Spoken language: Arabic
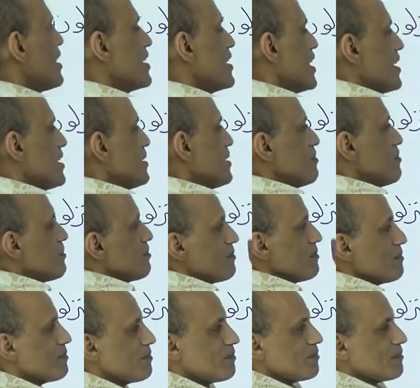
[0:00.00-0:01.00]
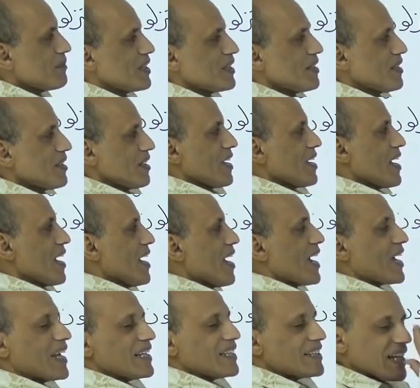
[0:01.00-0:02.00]
يعني
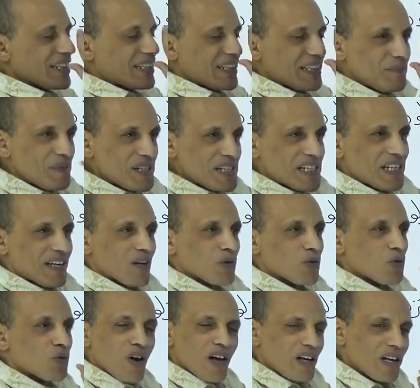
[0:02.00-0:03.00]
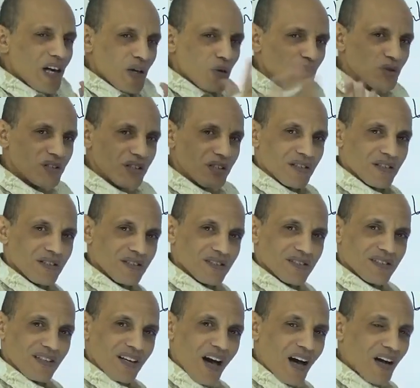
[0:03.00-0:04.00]
كانت هتتمسك القرآن لا يخطئ
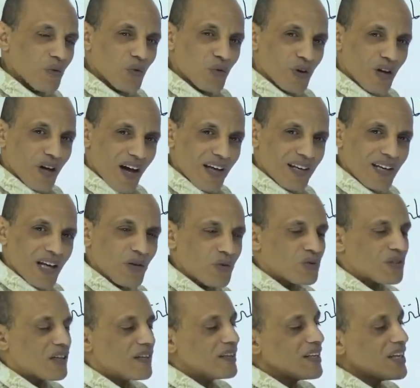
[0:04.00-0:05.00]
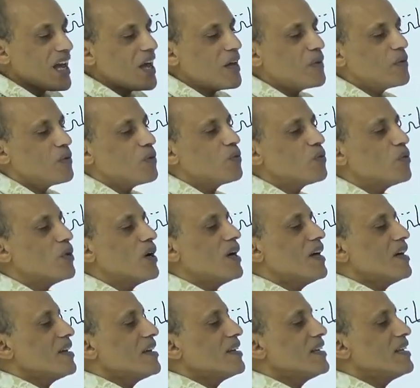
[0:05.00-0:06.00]
القرآن لا يخطئ نحن
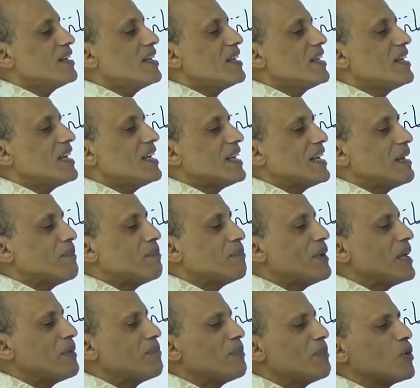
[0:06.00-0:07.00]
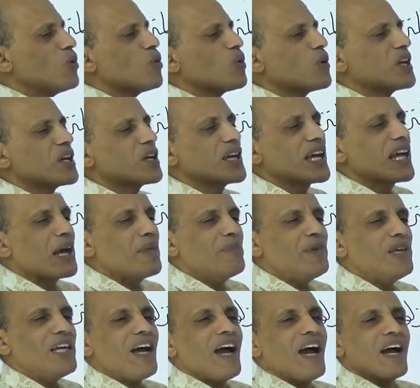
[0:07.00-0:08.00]
بنخرج
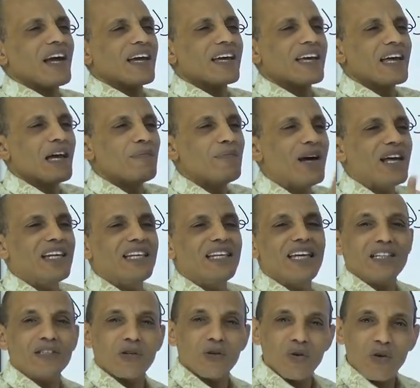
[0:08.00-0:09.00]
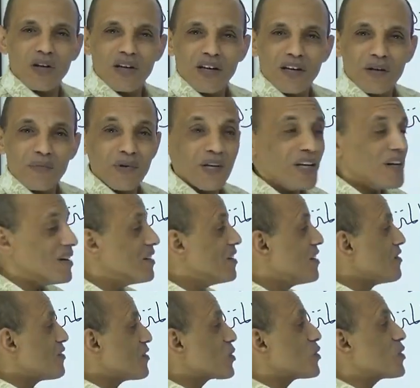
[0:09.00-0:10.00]
جميع جماليات اللغة العربية
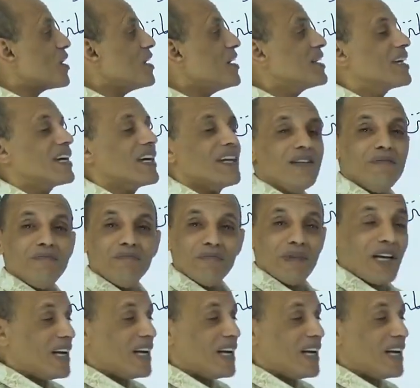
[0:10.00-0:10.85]
في القرآن الكريم